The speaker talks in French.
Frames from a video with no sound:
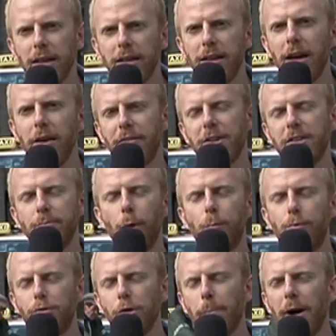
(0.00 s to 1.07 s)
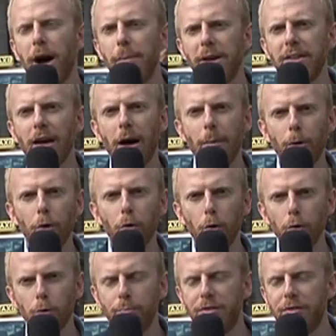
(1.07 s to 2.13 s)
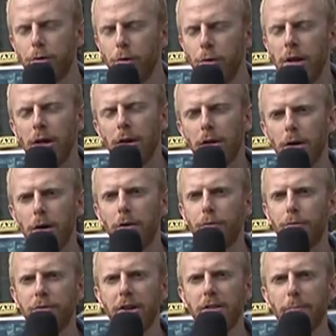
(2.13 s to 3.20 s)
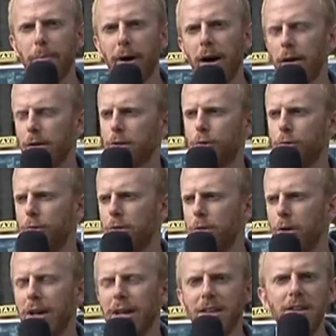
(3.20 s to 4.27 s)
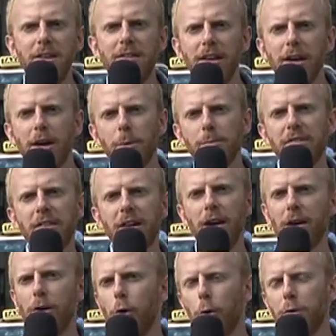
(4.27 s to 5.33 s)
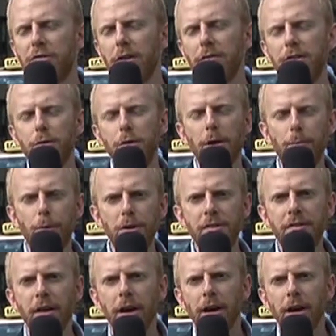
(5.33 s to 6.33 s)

il y a effectivement plusieurs paramètres à prendre en compte puisque euh, vous n'êtes pas qu'une idée comme ça euh, au service de la police.